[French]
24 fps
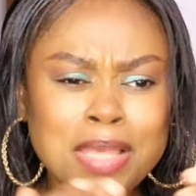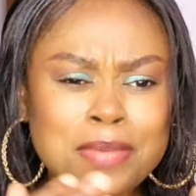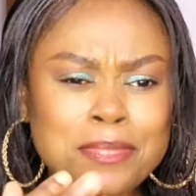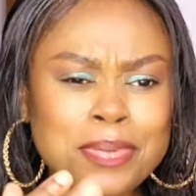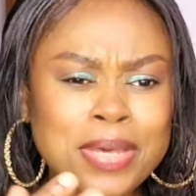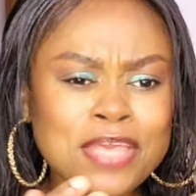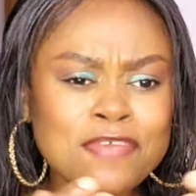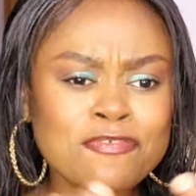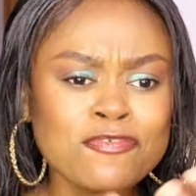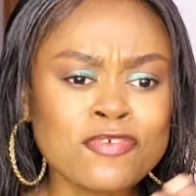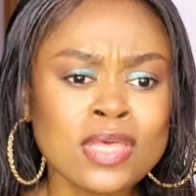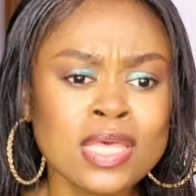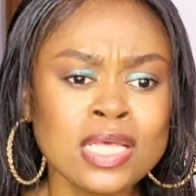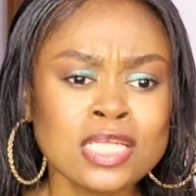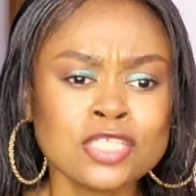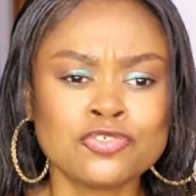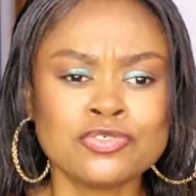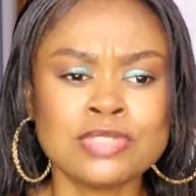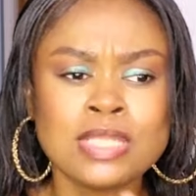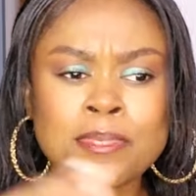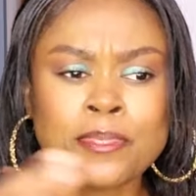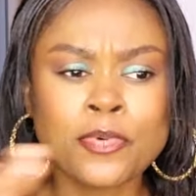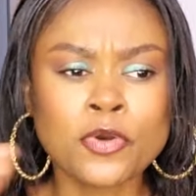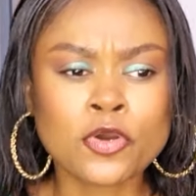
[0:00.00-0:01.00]
Bref,
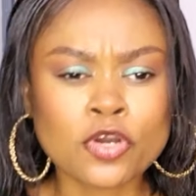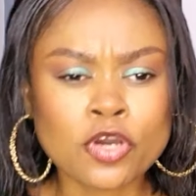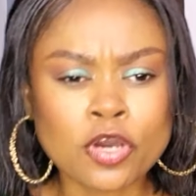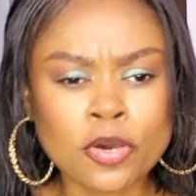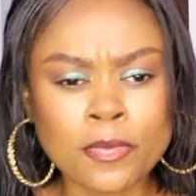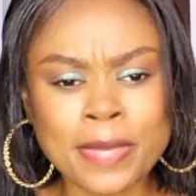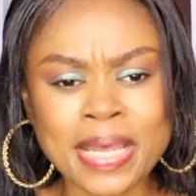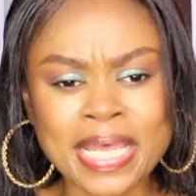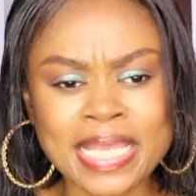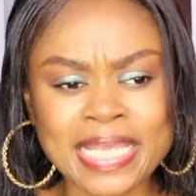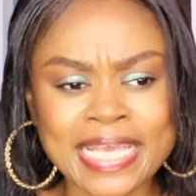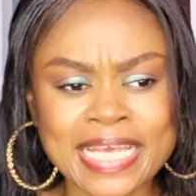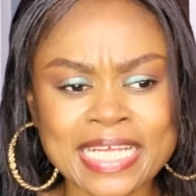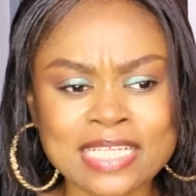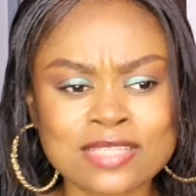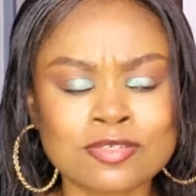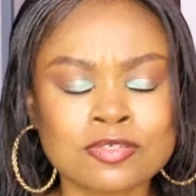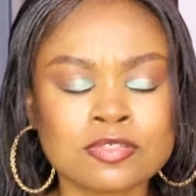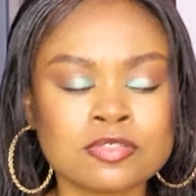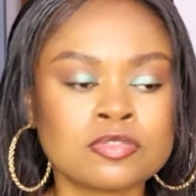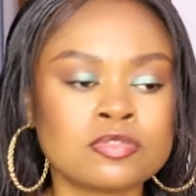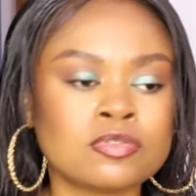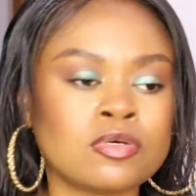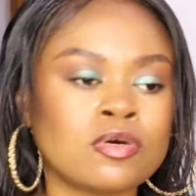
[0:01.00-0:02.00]
tu n'es pas encore marié à
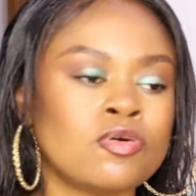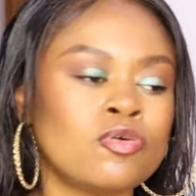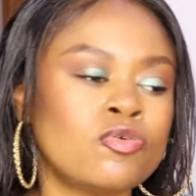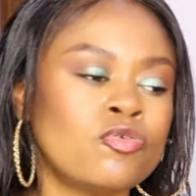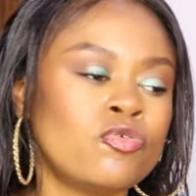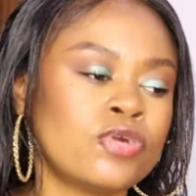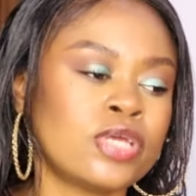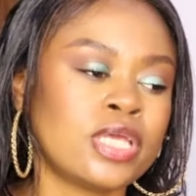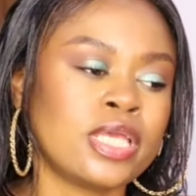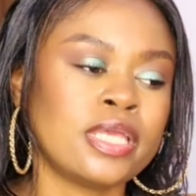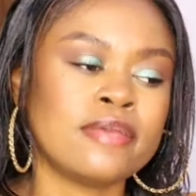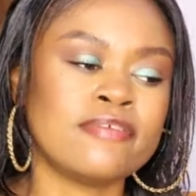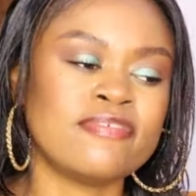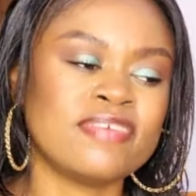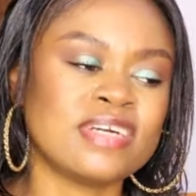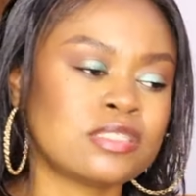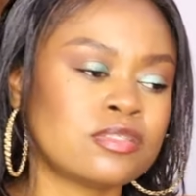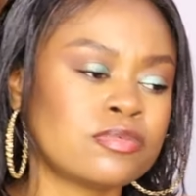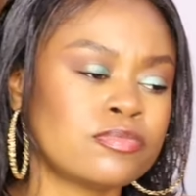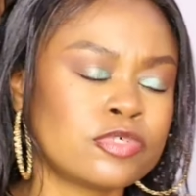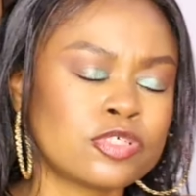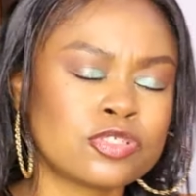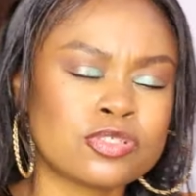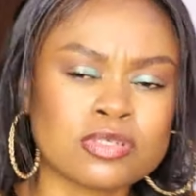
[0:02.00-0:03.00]
30 ans, ok, va
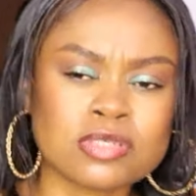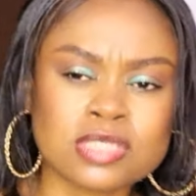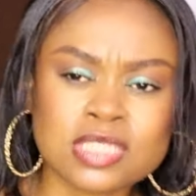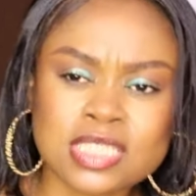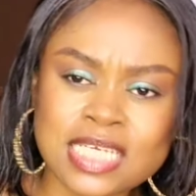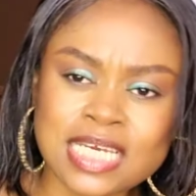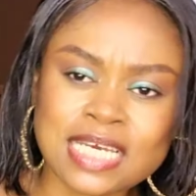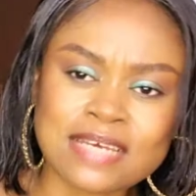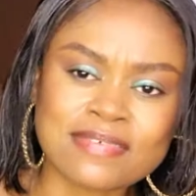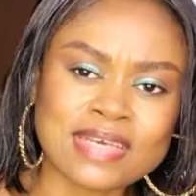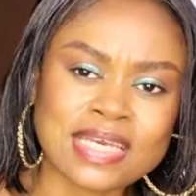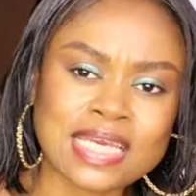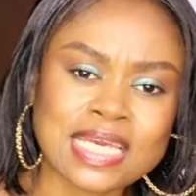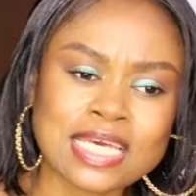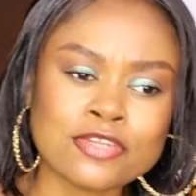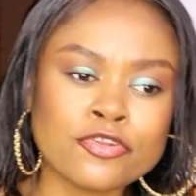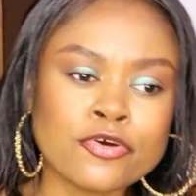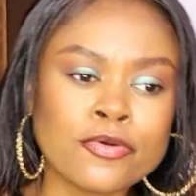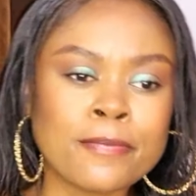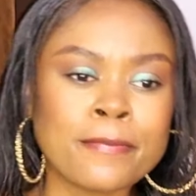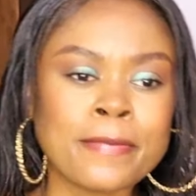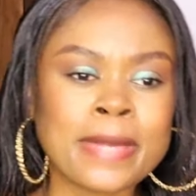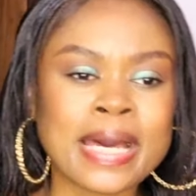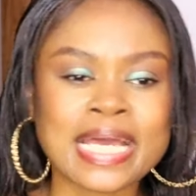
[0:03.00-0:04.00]
seulement sortir avec un
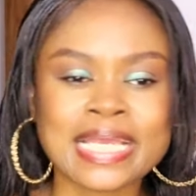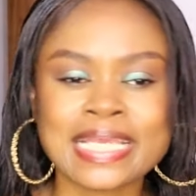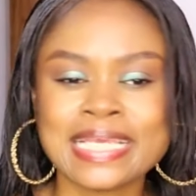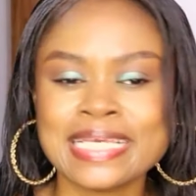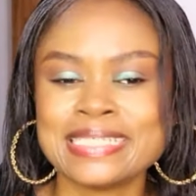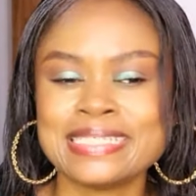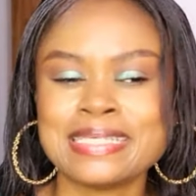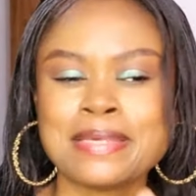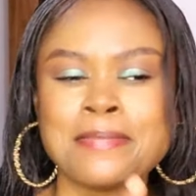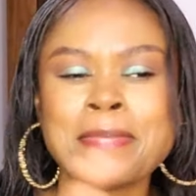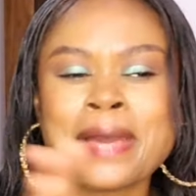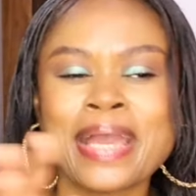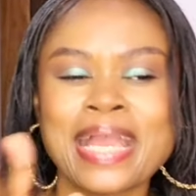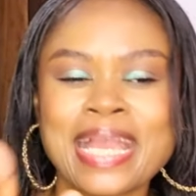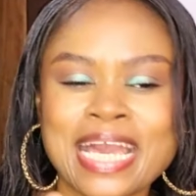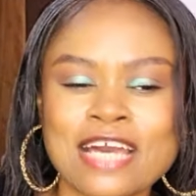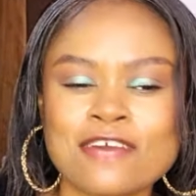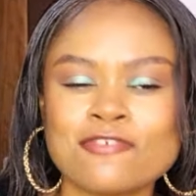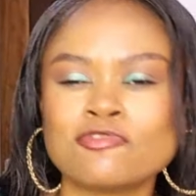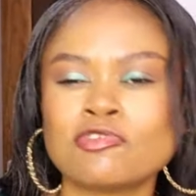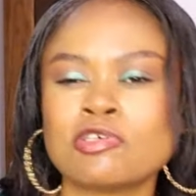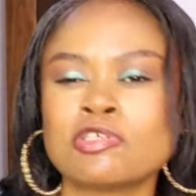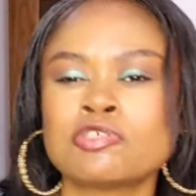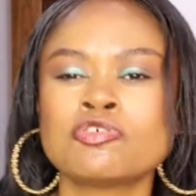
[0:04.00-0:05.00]
homme marié, c'est pas
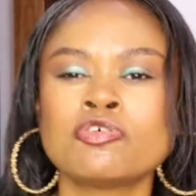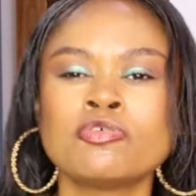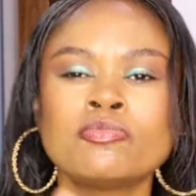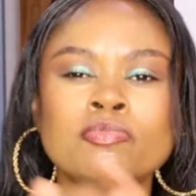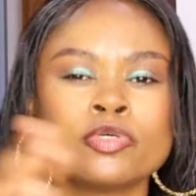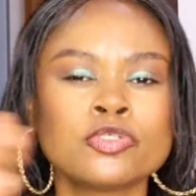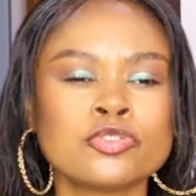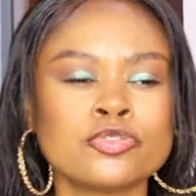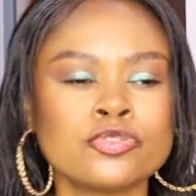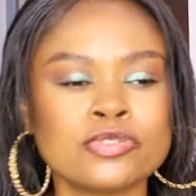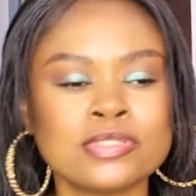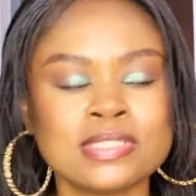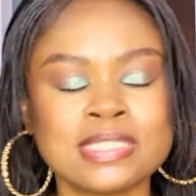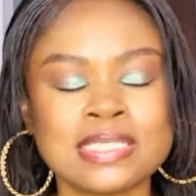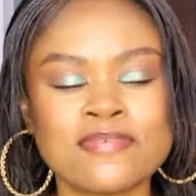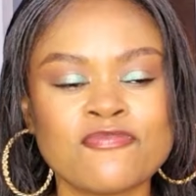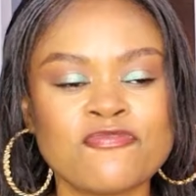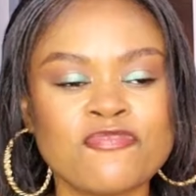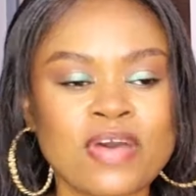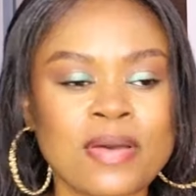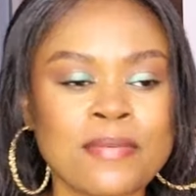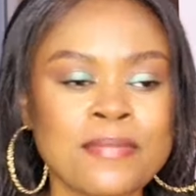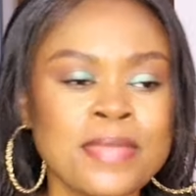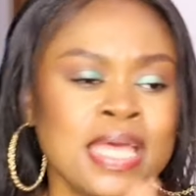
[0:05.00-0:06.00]
grave, sois seulement deuxième
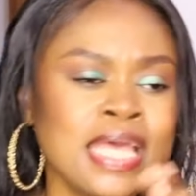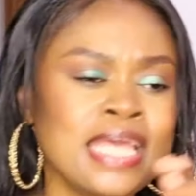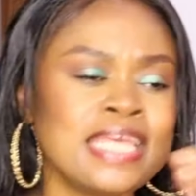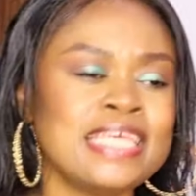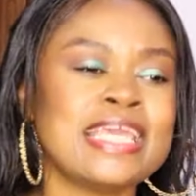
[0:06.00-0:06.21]
femme.